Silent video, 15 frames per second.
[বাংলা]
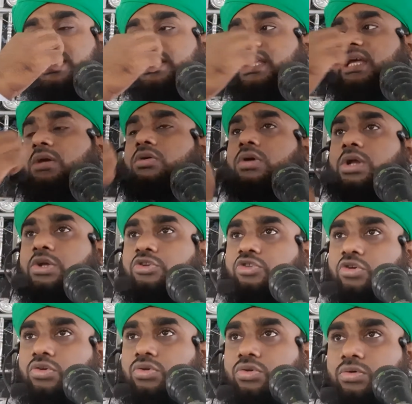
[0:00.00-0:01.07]
আদায় করার
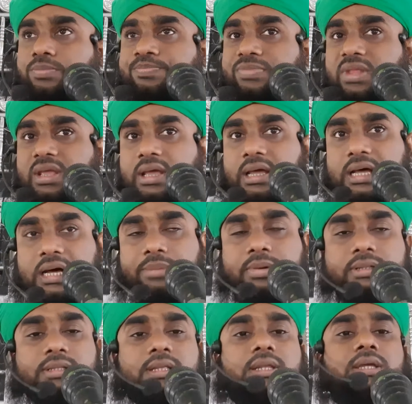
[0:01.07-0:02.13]
জন্য
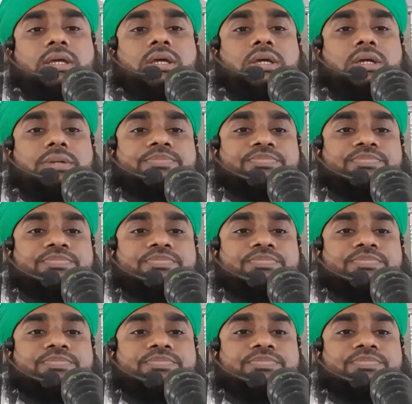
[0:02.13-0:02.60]
আমাদেরকে